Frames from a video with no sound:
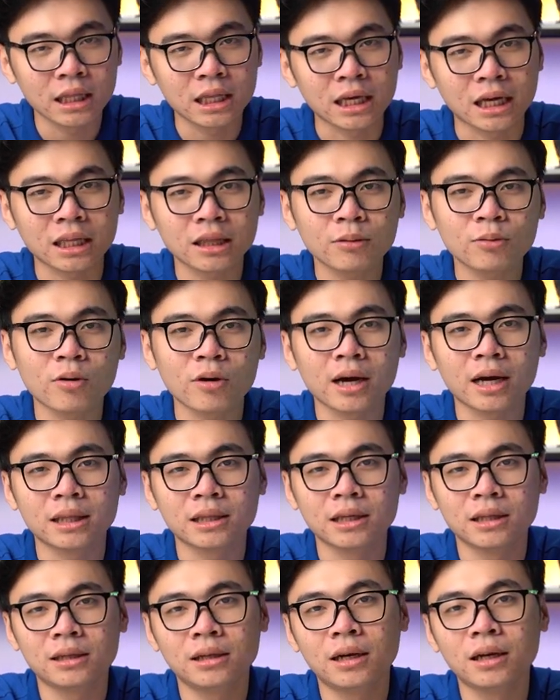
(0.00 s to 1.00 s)
thì cái tốc độ cải
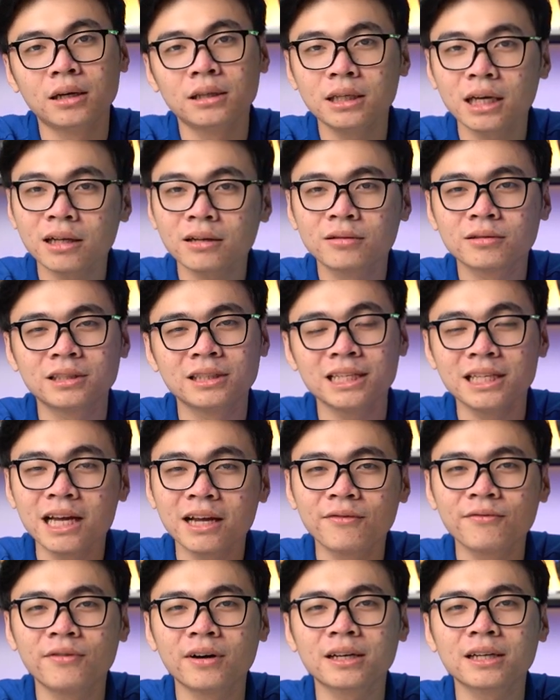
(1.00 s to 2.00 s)
tiến lớn nhất dĩ
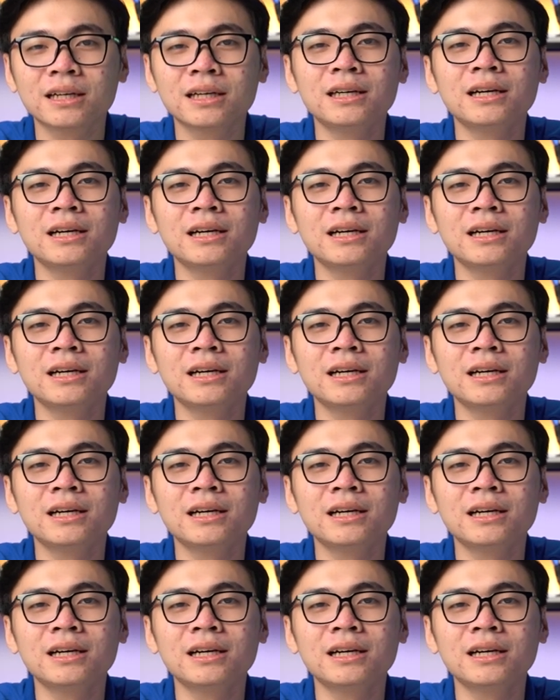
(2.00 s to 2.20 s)
nhiên vẫn